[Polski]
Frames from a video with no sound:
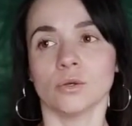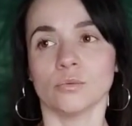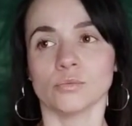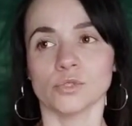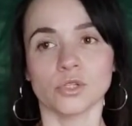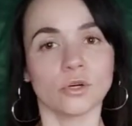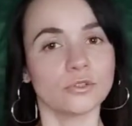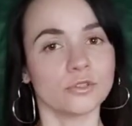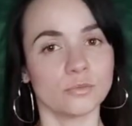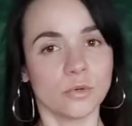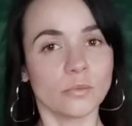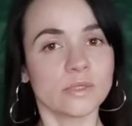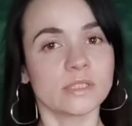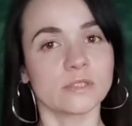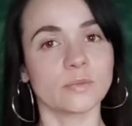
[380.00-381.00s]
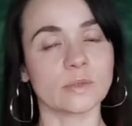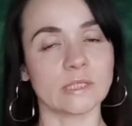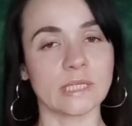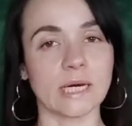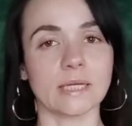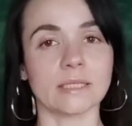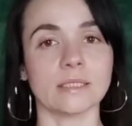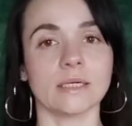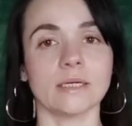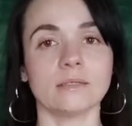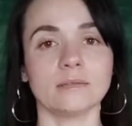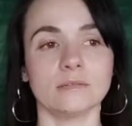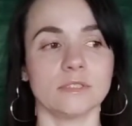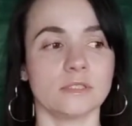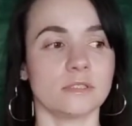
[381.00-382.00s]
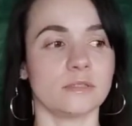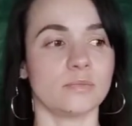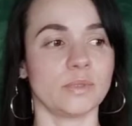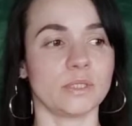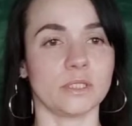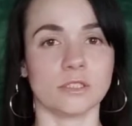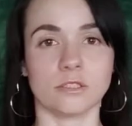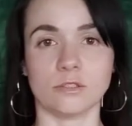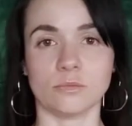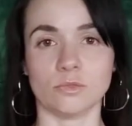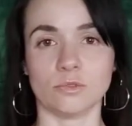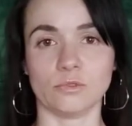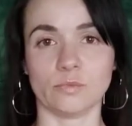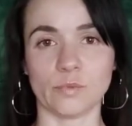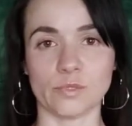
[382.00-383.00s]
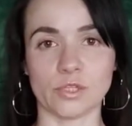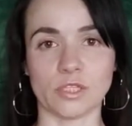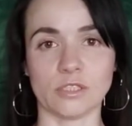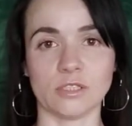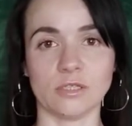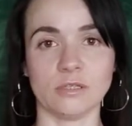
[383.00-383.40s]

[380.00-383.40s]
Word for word: Przychodzi moment spotkania, jest 15 minut po czasie,